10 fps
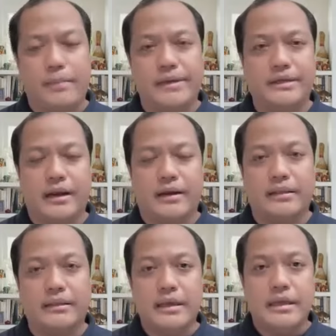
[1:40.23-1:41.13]
oleh
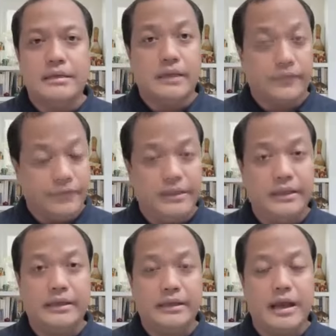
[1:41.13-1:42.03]
masyarakat, saya
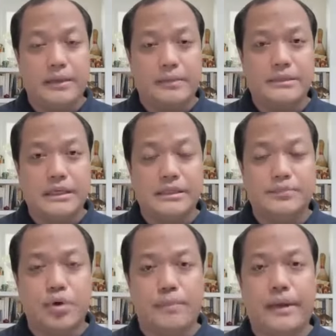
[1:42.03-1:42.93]
pikir ini akan menjadi
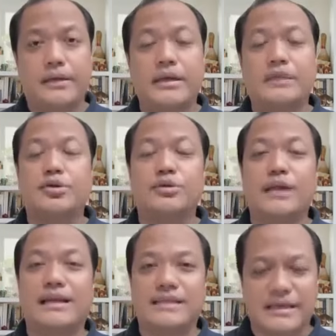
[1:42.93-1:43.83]
sebuah media
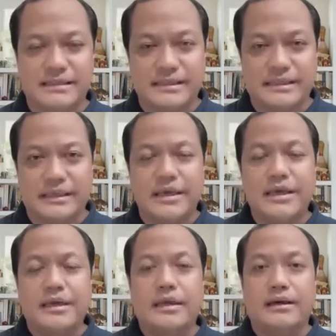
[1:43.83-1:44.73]
sosialisasi
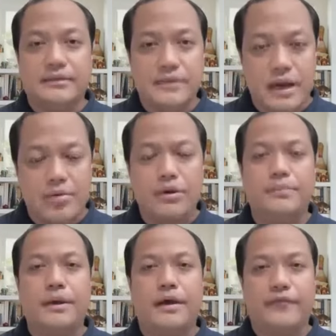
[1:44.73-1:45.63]
yang jauh
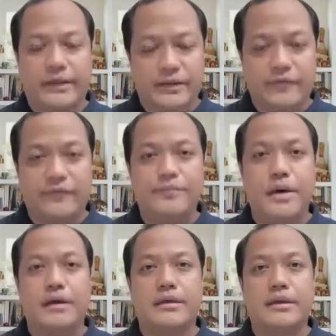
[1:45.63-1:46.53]
lebih efektif
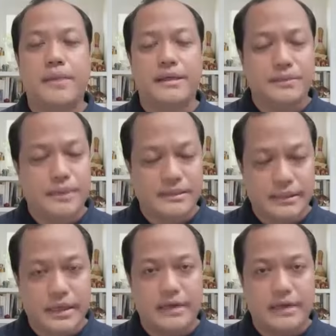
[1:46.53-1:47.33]
bagi masing-masing